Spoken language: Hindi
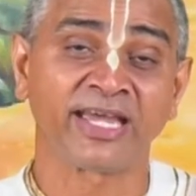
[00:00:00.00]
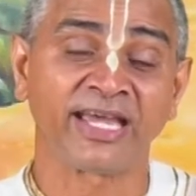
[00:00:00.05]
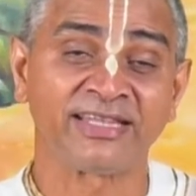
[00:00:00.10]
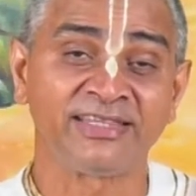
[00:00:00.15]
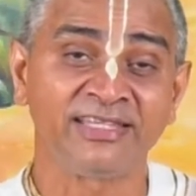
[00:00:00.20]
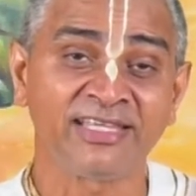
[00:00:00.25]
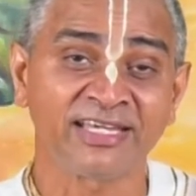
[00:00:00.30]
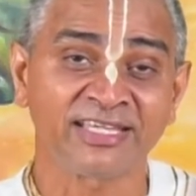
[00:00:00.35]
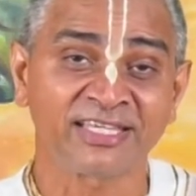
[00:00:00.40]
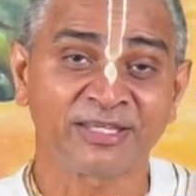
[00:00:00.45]
कह
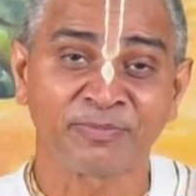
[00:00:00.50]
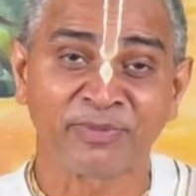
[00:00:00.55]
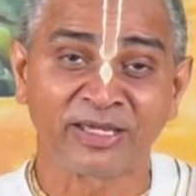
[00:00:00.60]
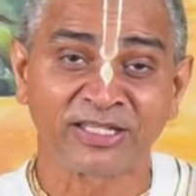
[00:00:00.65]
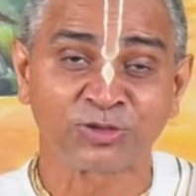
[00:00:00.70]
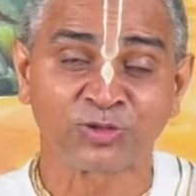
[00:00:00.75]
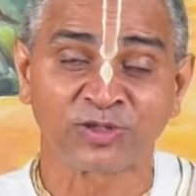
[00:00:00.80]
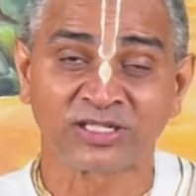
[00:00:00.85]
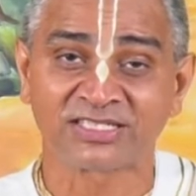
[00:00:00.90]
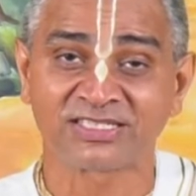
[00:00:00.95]
दिया कि
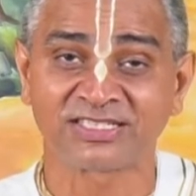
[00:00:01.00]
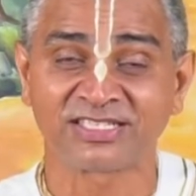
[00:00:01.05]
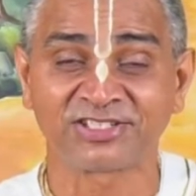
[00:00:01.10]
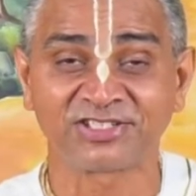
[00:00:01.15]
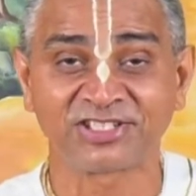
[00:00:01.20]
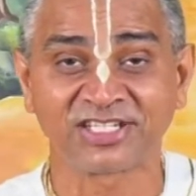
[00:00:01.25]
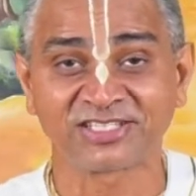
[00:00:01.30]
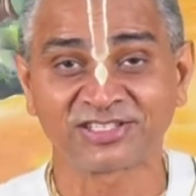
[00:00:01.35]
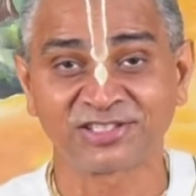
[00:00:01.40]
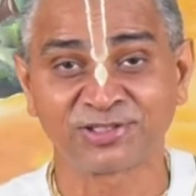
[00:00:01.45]
मैं तो अस्त्र
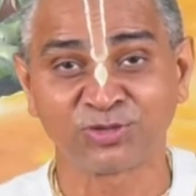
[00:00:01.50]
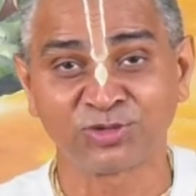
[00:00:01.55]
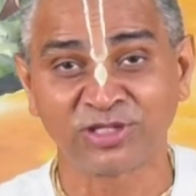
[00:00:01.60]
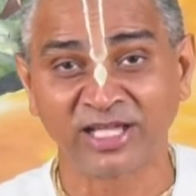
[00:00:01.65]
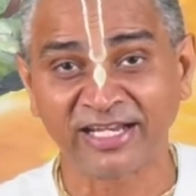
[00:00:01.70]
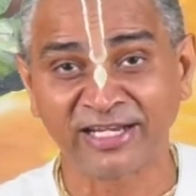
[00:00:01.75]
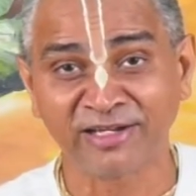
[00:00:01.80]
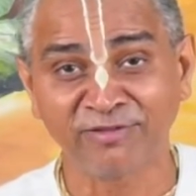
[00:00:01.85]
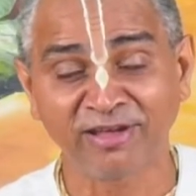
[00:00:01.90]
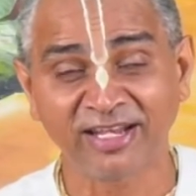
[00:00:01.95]
शस्त्र
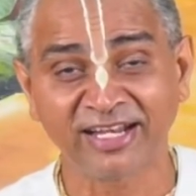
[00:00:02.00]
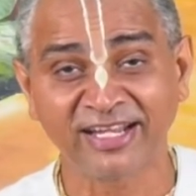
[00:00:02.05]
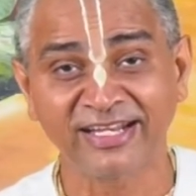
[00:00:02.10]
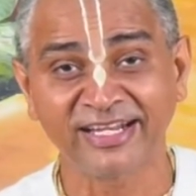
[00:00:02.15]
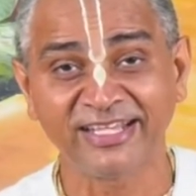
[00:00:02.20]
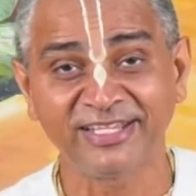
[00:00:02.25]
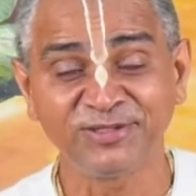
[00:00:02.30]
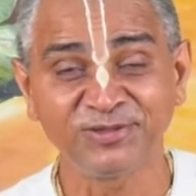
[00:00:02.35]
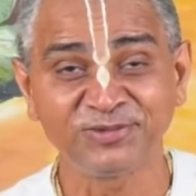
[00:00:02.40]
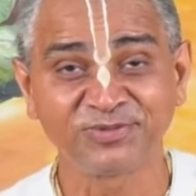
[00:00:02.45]
उठाने वाला
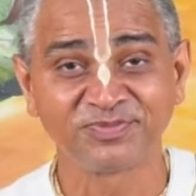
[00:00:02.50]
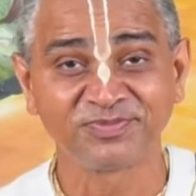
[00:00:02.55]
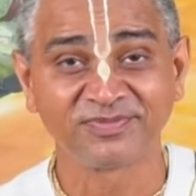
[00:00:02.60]
नहीं